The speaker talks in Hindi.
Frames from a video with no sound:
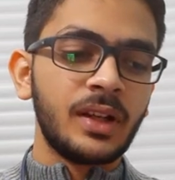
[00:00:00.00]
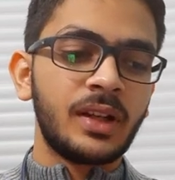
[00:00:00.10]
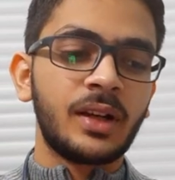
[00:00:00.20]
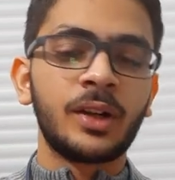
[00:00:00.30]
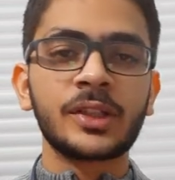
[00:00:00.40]

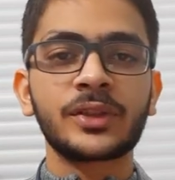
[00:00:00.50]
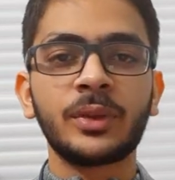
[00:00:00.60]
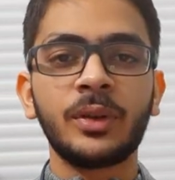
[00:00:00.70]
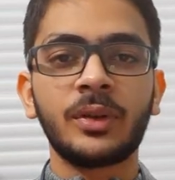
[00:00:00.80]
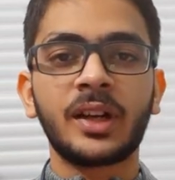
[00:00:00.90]

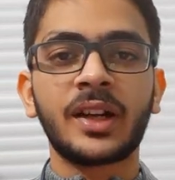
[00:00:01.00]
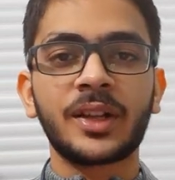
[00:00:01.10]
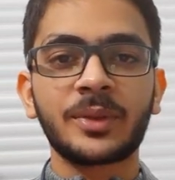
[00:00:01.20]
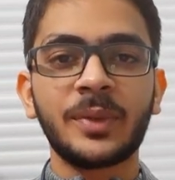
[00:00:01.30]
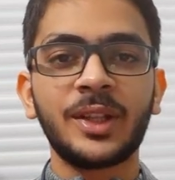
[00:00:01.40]
ऑल्सो uh,
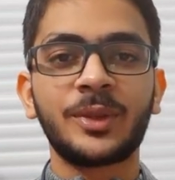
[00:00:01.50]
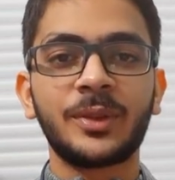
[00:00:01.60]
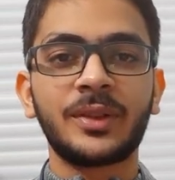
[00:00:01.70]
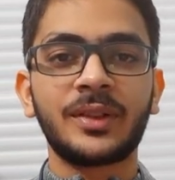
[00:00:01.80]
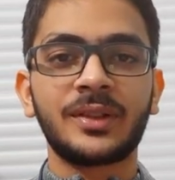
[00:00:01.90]
अगर तुम्हें uh,
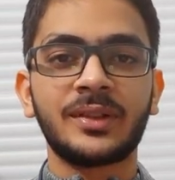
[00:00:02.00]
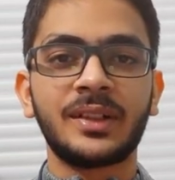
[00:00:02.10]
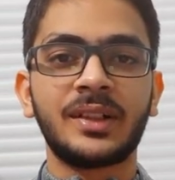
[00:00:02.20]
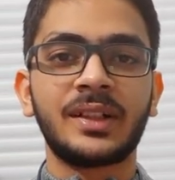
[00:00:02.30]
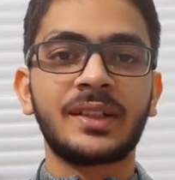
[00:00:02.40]

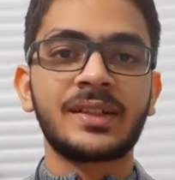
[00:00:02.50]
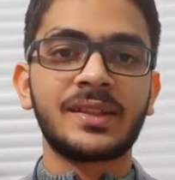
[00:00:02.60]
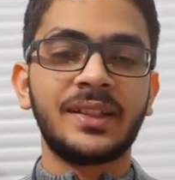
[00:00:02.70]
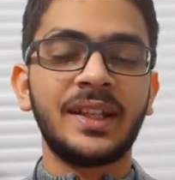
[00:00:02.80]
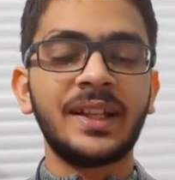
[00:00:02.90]

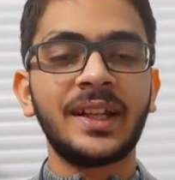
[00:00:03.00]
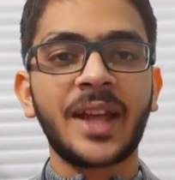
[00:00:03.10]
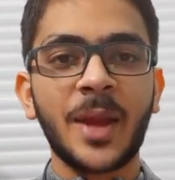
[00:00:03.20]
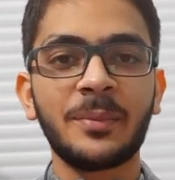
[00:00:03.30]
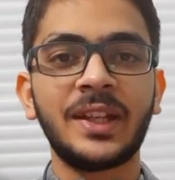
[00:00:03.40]
दिन के
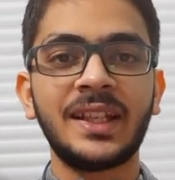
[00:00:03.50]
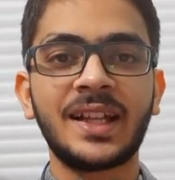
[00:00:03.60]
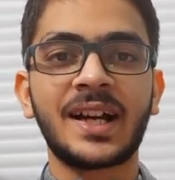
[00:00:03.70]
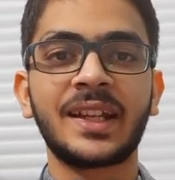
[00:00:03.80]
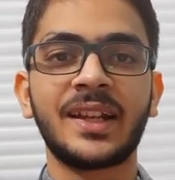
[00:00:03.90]
टाइम नींद
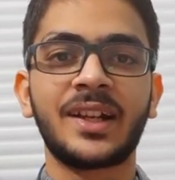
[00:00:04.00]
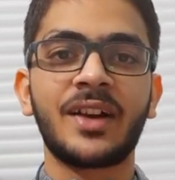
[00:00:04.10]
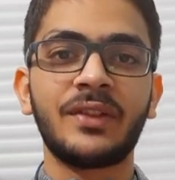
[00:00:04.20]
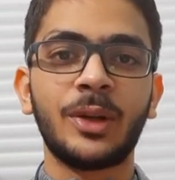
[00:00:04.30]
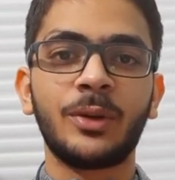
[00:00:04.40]
आ रही है
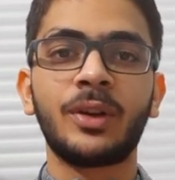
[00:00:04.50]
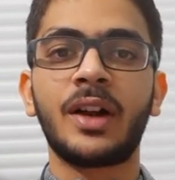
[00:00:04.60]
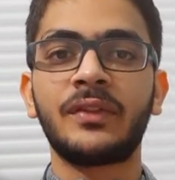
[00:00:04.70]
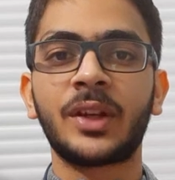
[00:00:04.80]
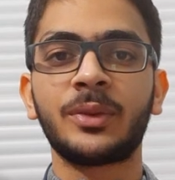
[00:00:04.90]
काफ़ी लोगों को
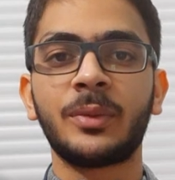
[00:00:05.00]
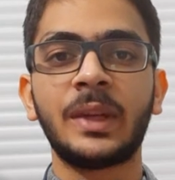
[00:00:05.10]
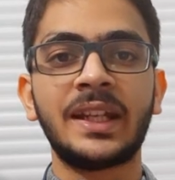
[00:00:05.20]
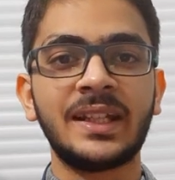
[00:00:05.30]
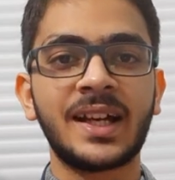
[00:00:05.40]
आफ्टरनून
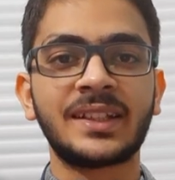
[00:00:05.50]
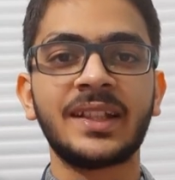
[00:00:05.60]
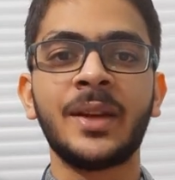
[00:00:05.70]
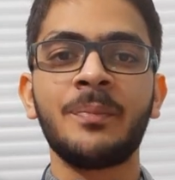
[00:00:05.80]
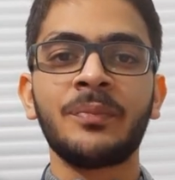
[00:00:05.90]
में नींद
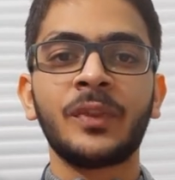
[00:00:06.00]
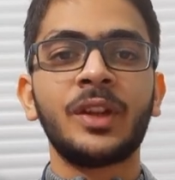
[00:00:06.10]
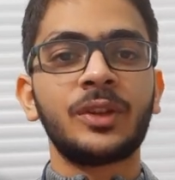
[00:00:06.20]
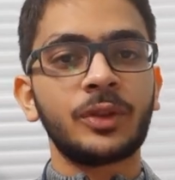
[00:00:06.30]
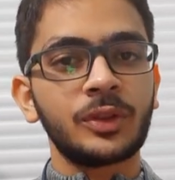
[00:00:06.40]
आती है
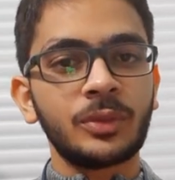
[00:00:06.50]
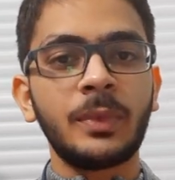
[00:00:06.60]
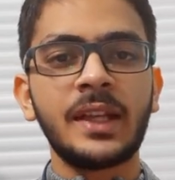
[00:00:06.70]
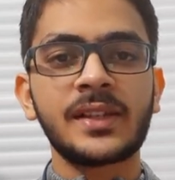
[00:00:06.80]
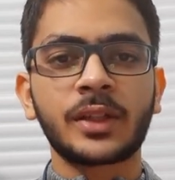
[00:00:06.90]
तो तुम
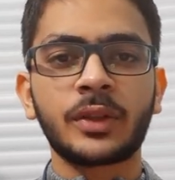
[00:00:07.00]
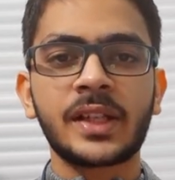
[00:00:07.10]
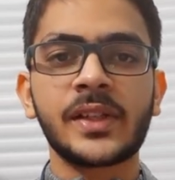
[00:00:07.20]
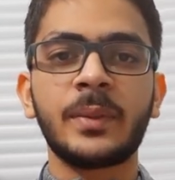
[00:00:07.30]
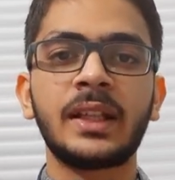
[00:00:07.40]
ले सकते हो
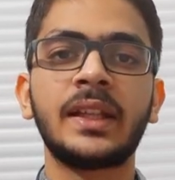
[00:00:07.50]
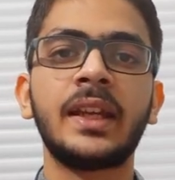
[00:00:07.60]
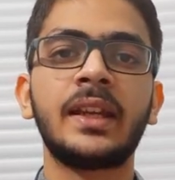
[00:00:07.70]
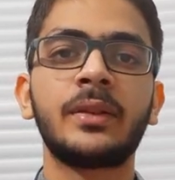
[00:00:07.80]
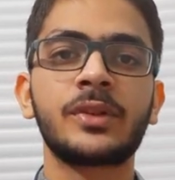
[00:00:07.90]
ऐसी बात
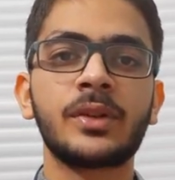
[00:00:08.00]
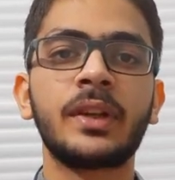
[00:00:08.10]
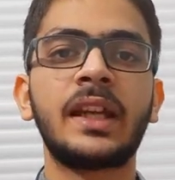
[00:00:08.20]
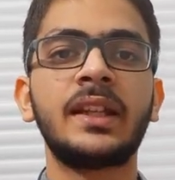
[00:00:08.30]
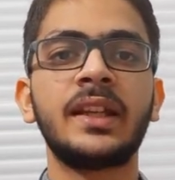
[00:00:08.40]
नहीं है कुछ
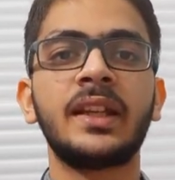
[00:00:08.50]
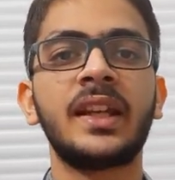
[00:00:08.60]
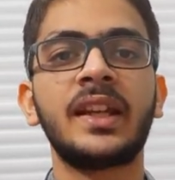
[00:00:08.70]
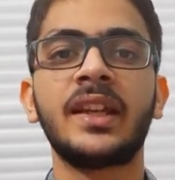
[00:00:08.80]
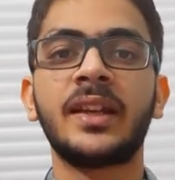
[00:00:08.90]
लोग कहते हैं कि
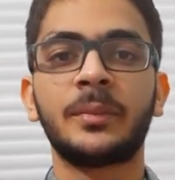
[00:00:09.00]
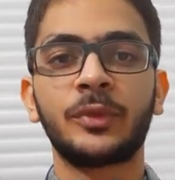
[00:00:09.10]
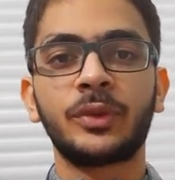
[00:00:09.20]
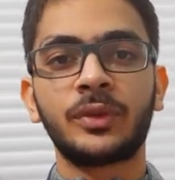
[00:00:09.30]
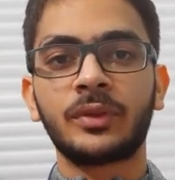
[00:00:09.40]
नहीं नहीं हम
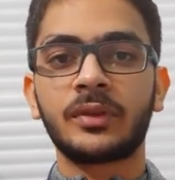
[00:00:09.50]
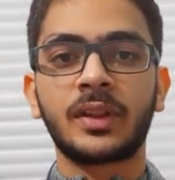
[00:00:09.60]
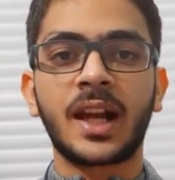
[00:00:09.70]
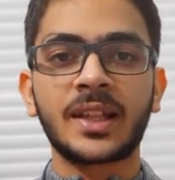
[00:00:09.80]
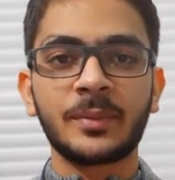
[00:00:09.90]
तो
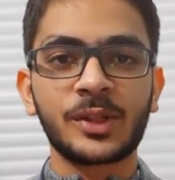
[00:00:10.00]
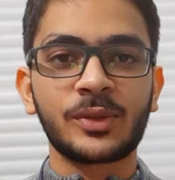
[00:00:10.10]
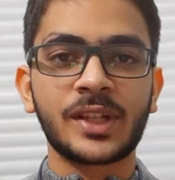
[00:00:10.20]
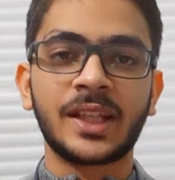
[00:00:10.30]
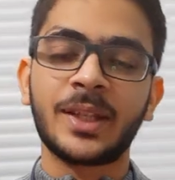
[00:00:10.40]
रात में
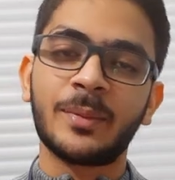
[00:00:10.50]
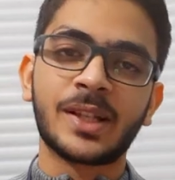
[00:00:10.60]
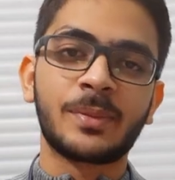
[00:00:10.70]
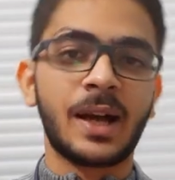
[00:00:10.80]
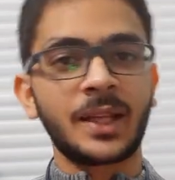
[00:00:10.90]
सो जाते हैं
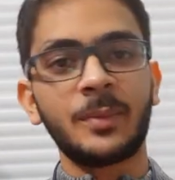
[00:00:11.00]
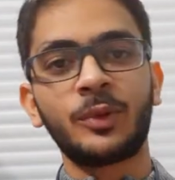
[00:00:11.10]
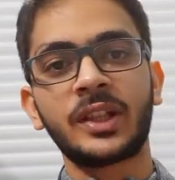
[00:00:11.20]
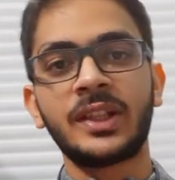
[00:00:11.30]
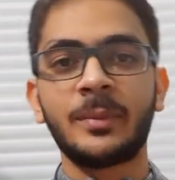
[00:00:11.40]
बस बाकी
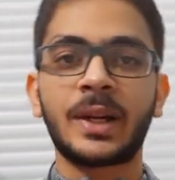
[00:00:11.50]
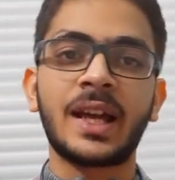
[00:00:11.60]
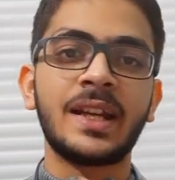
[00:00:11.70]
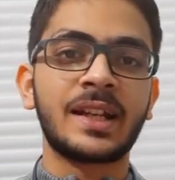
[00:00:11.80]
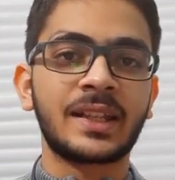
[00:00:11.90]
पूरे दिन
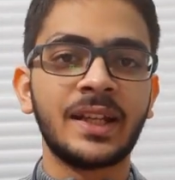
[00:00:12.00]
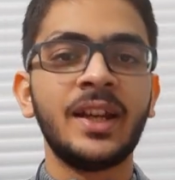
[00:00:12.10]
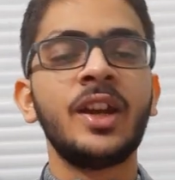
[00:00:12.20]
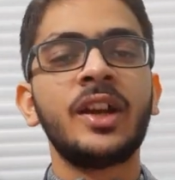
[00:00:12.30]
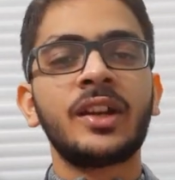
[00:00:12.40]
पढ़ाई करते हैं
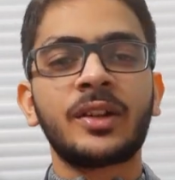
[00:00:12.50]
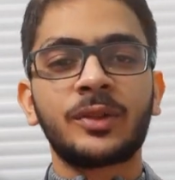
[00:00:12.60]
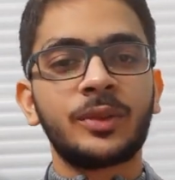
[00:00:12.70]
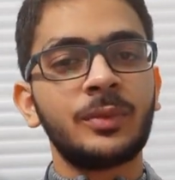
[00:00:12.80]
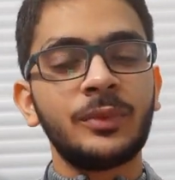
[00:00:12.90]

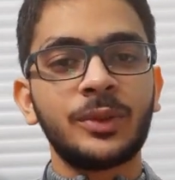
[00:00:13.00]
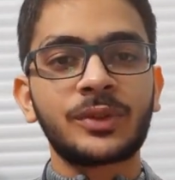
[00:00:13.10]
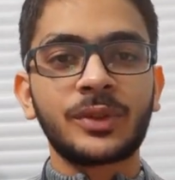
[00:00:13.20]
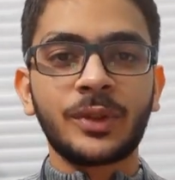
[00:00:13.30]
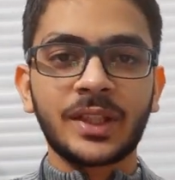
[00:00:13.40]
तुम
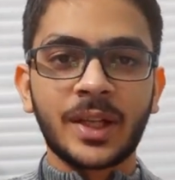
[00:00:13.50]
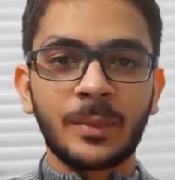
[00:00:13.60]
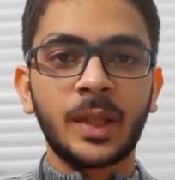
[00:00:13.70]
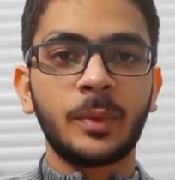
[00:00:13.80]
दूसरों की तरह मत